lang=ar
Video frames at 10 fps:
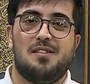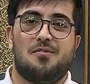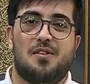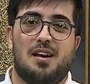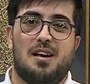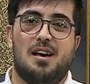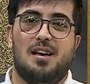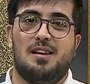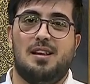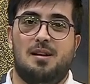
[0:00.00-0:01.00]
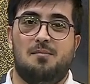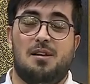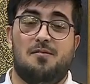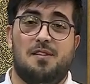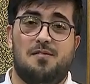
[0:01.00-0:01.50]
فهذه
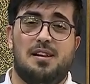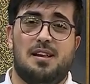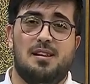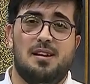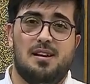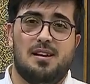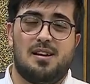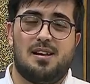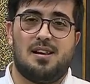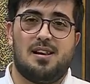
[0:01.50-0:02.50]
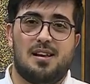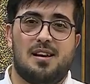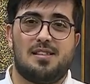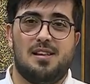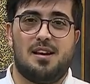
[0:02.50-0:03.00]
الاعمال ففعلا
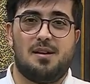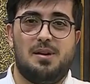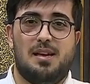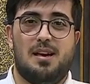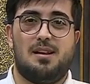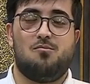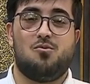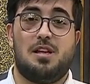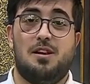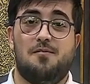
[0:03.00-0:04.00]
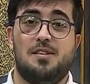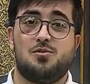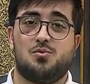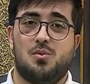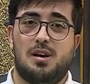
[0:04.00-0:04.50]
الخط العربي كان
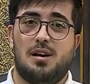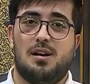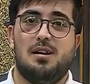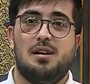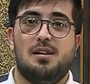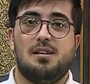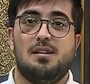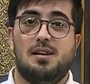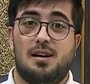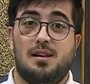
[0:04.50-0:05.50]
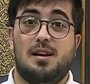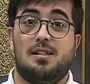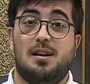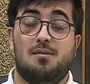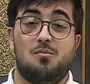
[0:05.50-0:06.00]
متنفس ويعني
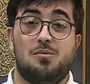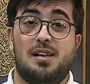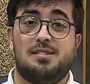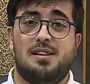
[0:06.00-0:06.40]
اداه ممتازه